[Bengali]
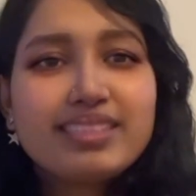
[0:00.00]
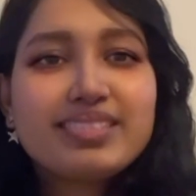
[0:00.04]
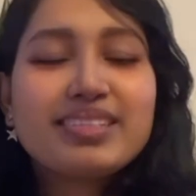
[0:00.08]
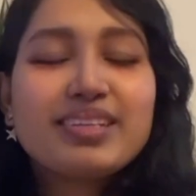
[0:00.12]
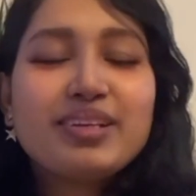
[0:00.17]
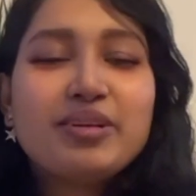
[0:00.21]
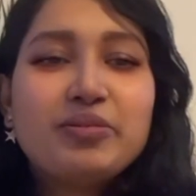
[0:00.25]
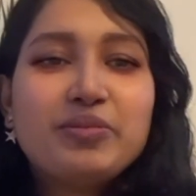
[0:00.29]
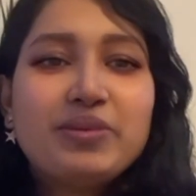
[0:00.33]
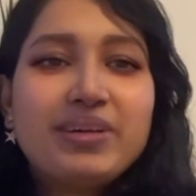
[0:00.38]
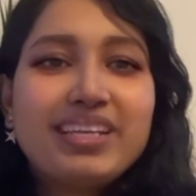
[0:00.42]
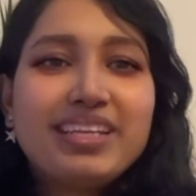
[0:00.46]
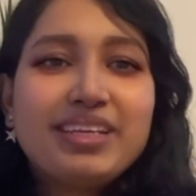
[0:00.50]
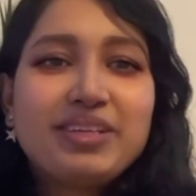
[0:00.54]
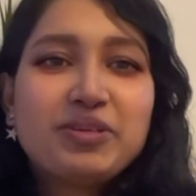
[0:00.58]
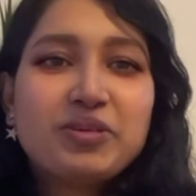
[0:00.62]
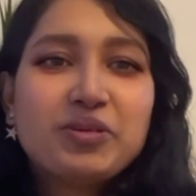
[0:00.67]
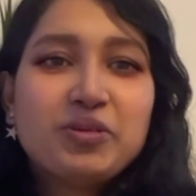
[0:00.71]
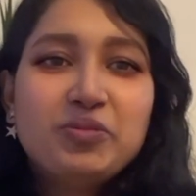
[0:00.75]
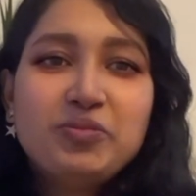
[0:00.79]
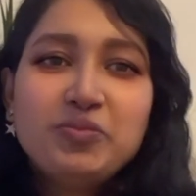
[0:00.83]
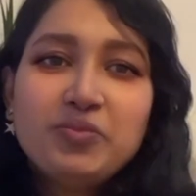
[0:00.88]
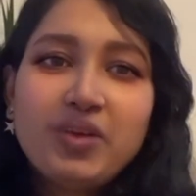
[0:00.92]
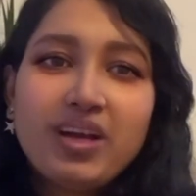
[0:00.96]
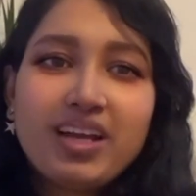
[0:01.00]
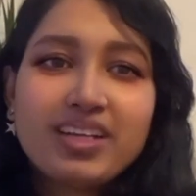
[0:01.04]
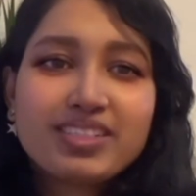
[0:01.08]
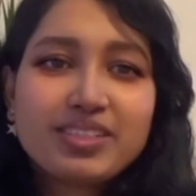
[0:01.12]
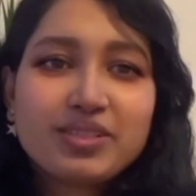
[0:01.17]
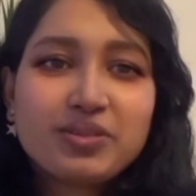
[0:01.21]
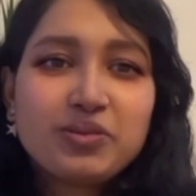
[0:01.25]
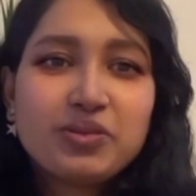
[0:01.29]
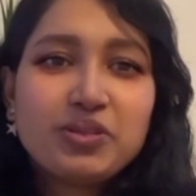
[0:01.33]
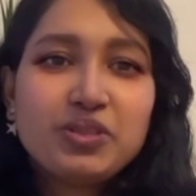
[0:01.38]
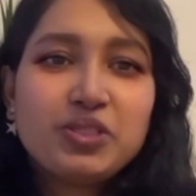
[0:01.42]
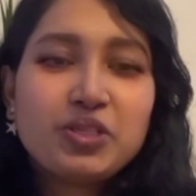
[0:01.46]
আসসালামু আলাইকুম আশা
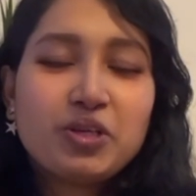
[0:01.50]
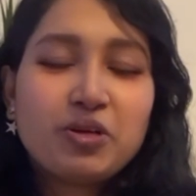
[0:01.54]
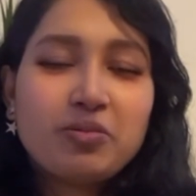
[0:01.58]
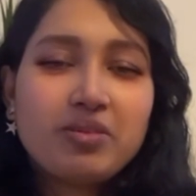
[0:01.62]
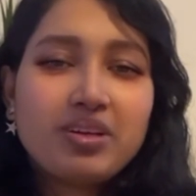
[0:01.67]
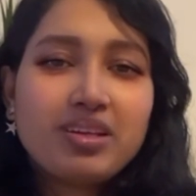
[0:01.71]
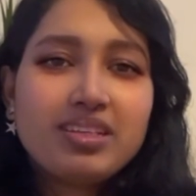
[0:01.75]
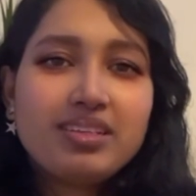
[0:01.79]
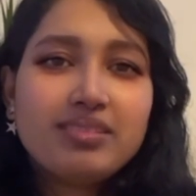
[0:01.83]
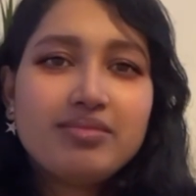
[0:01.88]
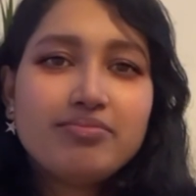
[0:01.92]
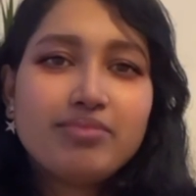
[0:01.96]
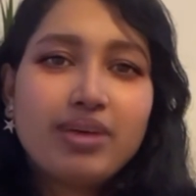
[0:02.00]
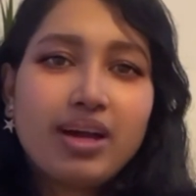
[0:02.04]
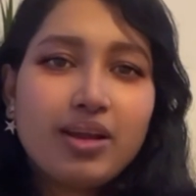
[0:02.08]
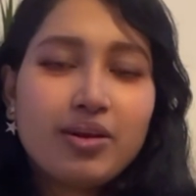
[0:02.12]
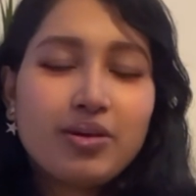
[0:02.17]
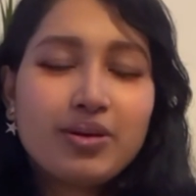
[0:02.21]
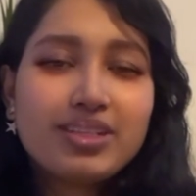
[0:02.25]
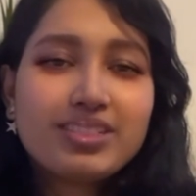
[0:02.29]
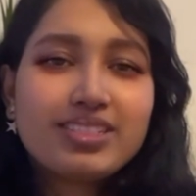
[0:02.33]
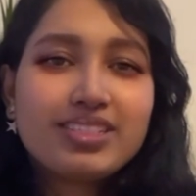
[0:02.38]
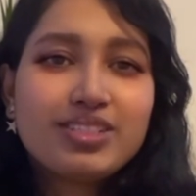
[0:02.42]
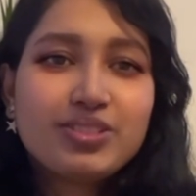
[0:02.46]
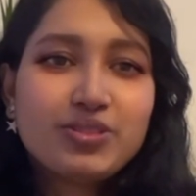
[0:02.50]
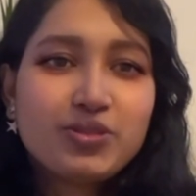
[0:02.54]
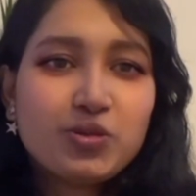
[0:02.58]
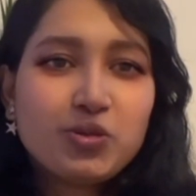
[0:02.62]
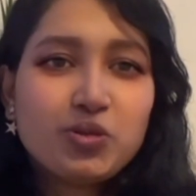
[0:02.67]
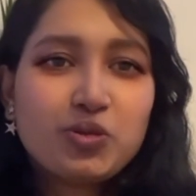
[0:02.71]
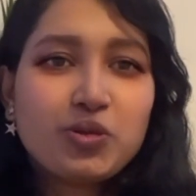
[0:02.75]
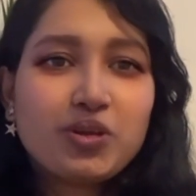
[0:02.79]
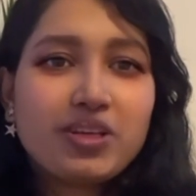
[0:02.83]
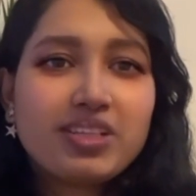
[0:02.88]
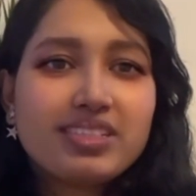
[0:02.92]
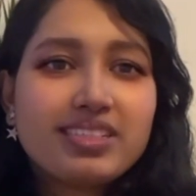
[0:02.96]
করি সবাই ভালো আছেন
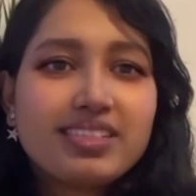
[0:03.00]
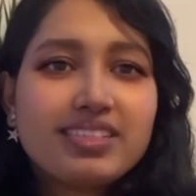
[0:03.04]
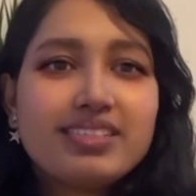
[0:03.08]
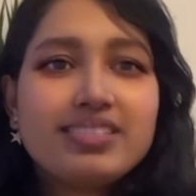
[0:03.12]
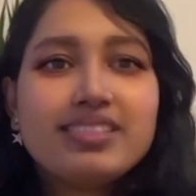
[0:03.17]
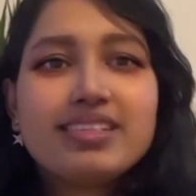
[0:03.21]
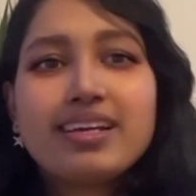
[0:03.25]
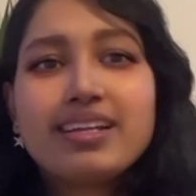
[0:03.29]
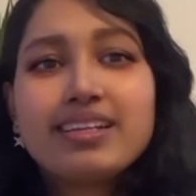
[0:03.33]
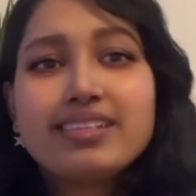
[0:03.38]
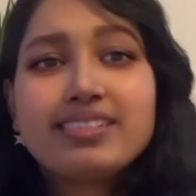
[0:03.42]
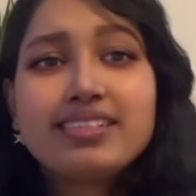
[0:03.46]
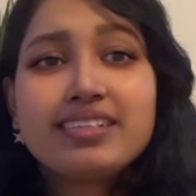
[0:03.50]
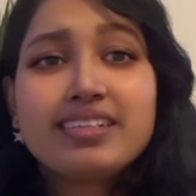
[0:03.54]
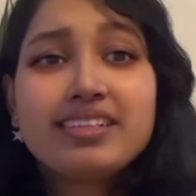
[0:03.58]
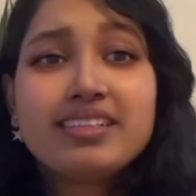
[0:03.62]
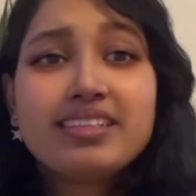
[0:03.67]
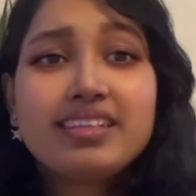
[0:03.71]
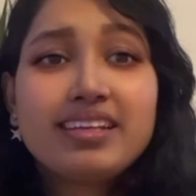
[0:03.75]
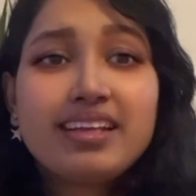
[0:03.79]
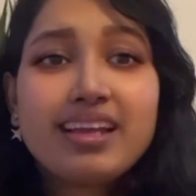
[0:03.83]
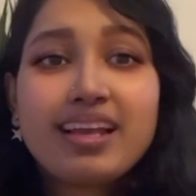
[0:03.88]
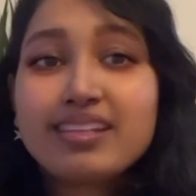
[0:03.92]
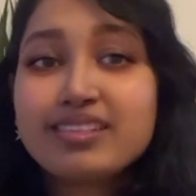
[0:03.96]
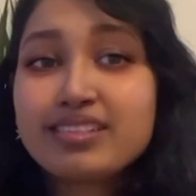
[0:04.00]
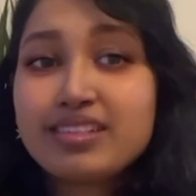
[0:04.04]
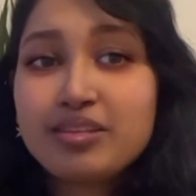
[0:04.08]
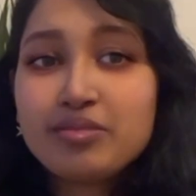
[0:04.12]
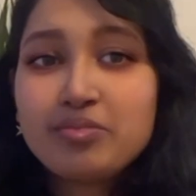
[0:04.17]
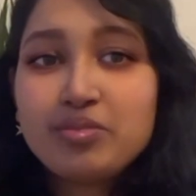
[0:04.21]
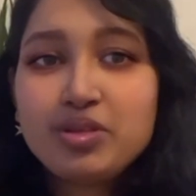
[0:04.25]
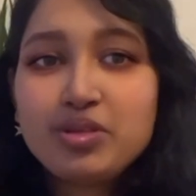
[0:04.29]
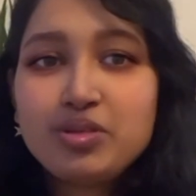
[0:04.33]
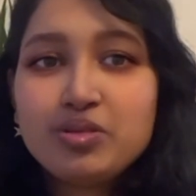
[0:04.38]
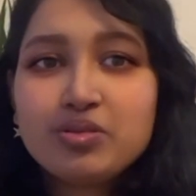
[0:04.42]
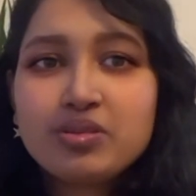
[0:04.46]
সুস্থ আছেন যারা যেখান থেকে আজকের
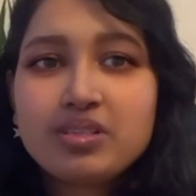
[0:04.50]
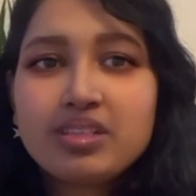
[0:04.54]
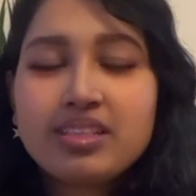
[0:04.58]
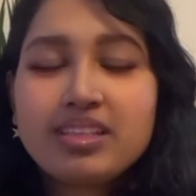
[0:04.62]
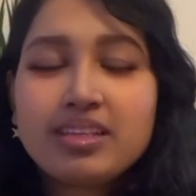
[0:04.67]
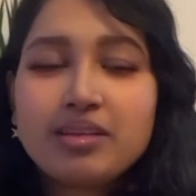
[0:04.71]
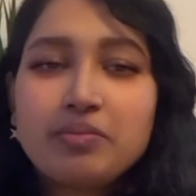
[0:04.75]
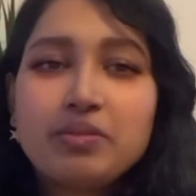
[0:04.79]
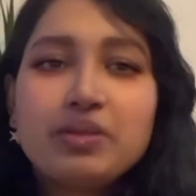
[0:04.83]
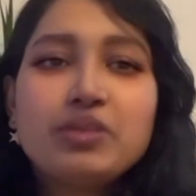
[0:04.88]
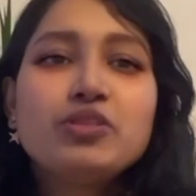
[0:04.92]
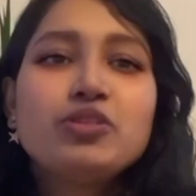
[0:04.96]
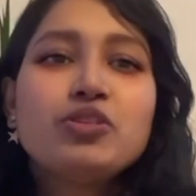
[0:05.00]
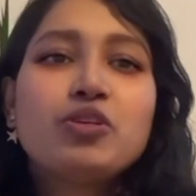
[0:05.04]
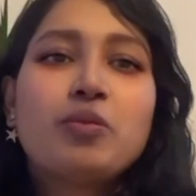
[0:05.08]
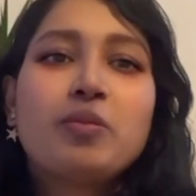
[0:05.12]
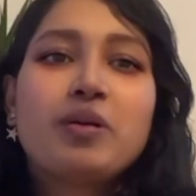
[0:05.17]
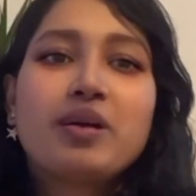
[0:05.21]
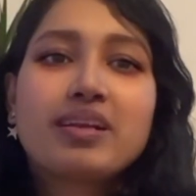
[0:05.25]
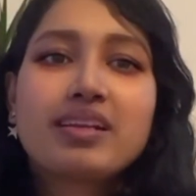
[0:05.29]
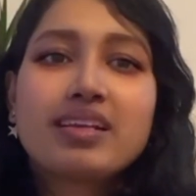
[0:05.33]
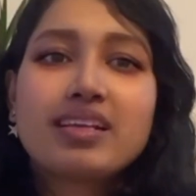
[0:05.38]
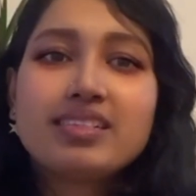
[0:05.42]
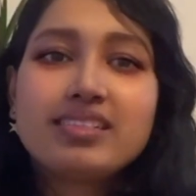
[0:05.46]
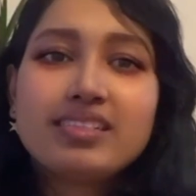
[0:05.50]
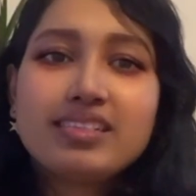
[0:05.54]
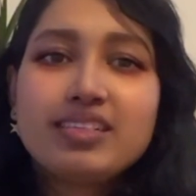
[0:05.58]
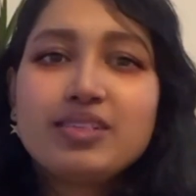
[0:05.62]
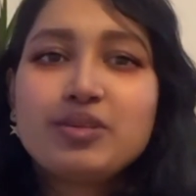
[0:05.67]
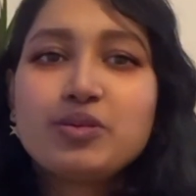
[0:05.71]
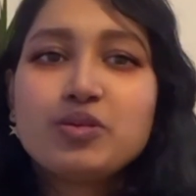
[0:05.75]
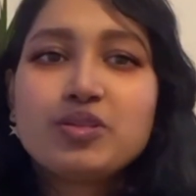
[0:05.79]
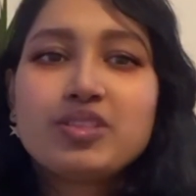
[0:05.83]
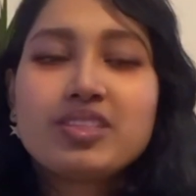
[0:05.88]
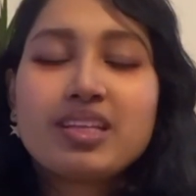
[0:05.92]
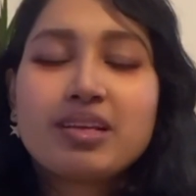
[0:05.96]
ভিডিওটা দেখবেন সবার কাছে
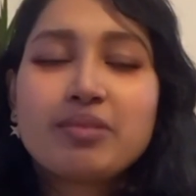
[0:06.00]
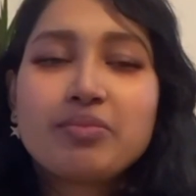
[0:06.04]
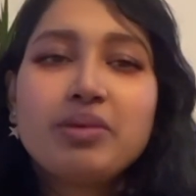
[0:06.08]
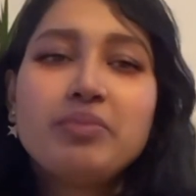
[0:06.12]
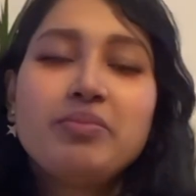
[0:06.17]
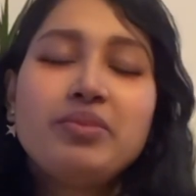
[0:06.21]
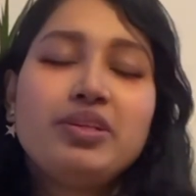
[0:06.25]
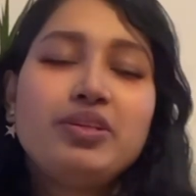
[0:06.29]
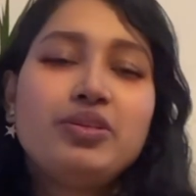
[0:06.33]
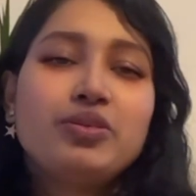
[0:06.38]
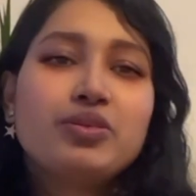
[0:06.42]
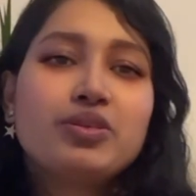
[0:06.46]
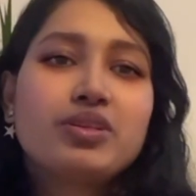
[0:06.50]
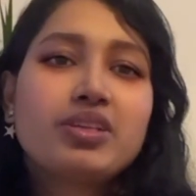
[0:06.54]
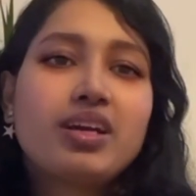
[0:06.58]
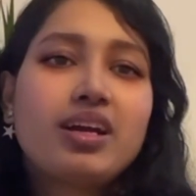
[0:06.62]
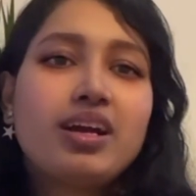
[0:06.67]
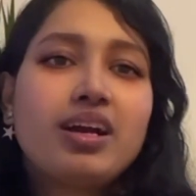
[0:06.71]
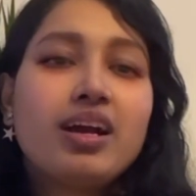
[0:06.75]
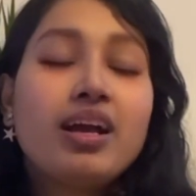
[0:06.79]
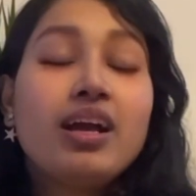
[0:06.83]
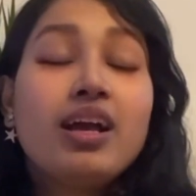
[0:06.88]
রিকোয়েস্ট থাকবে ভিডিওটা